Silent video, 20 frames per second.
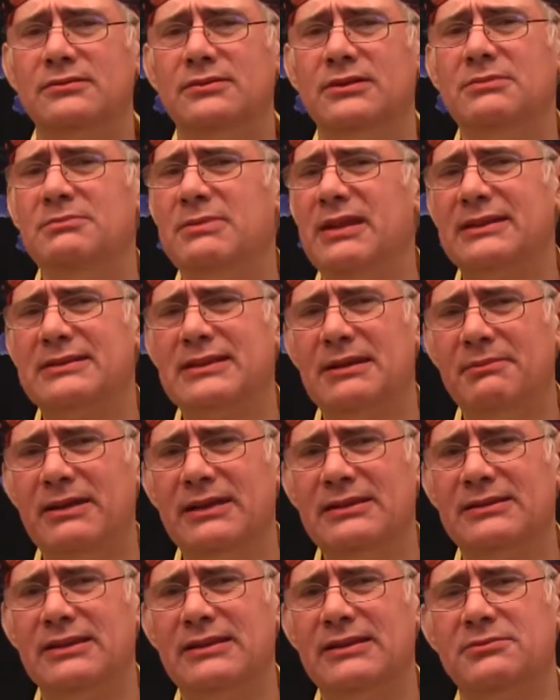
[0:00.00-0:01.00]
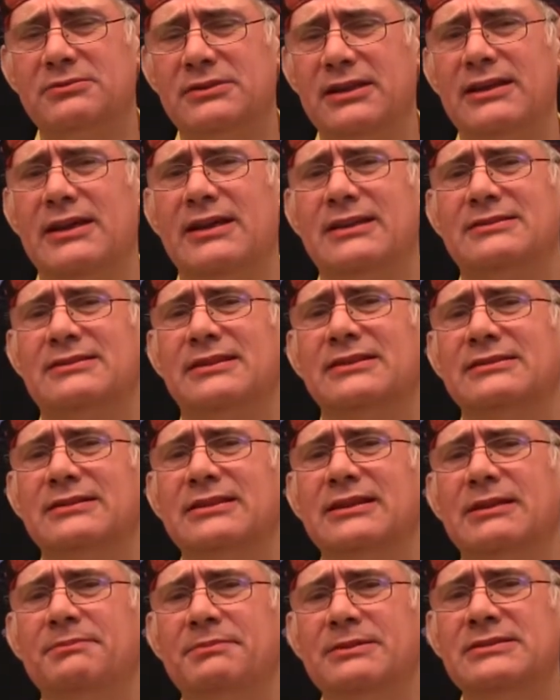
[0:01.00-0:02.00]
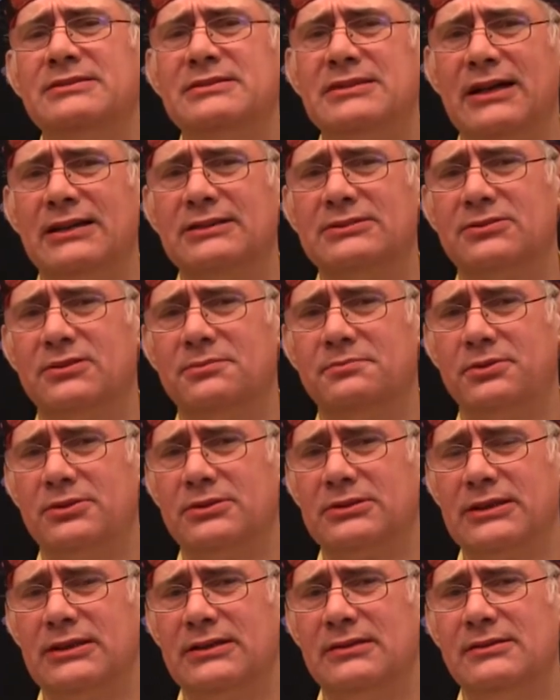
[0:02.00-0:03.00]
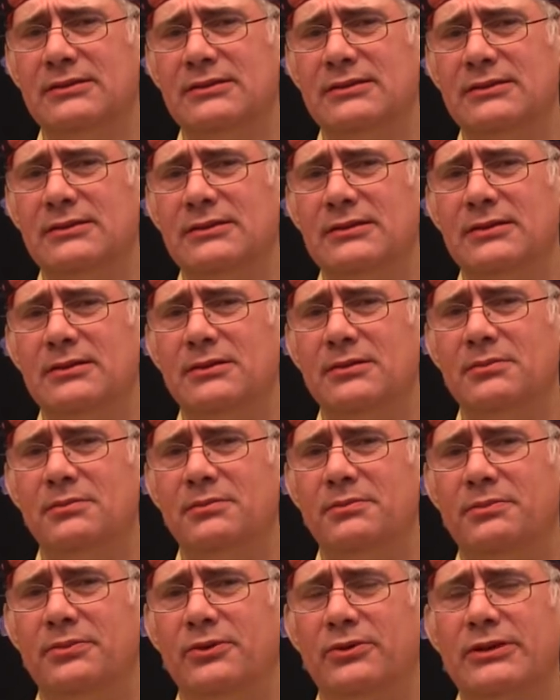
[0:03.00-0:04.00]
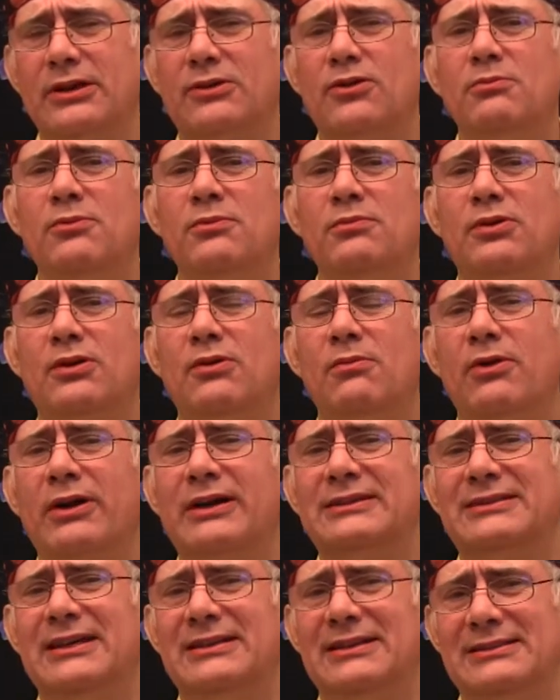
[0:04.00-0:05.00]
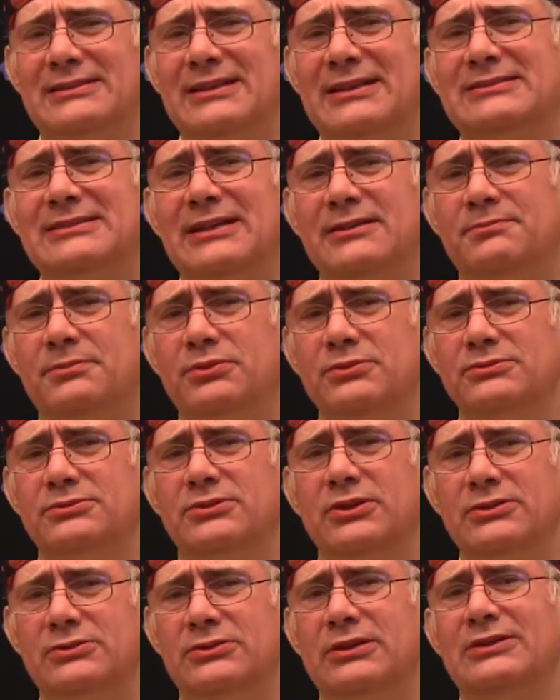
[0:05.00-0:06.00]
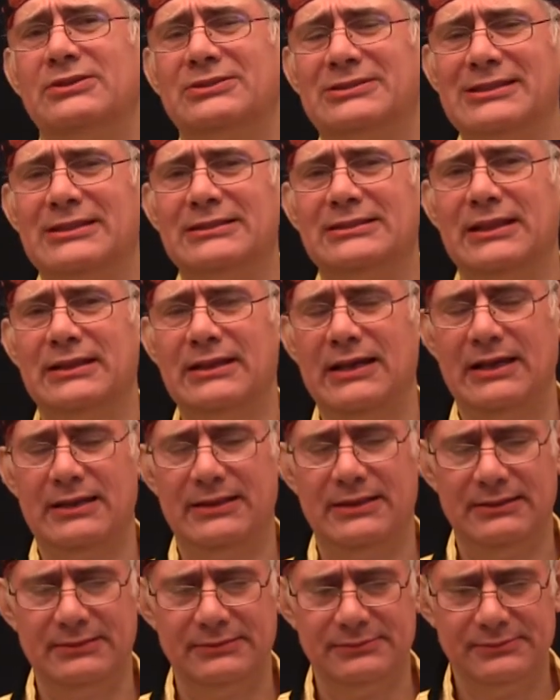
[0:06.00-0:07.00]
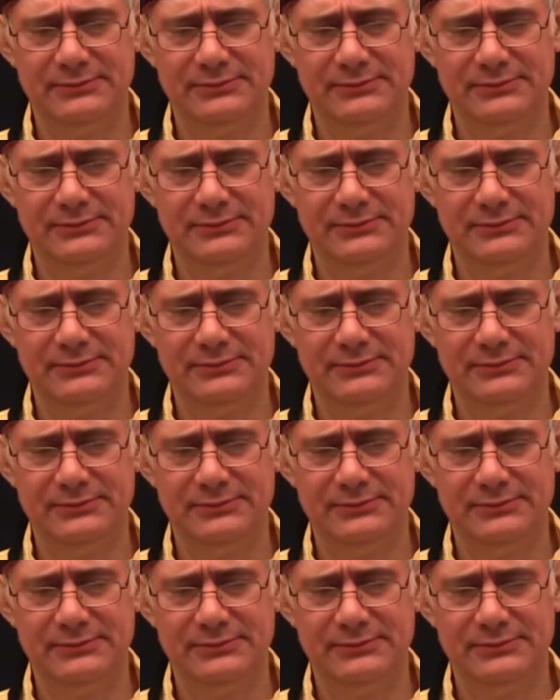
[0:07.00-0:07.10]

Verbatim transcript: Inmediatamente ya usted deja de sentir el pinchazo porque, porque como, como que se anestesia el punto y usted no siente nada.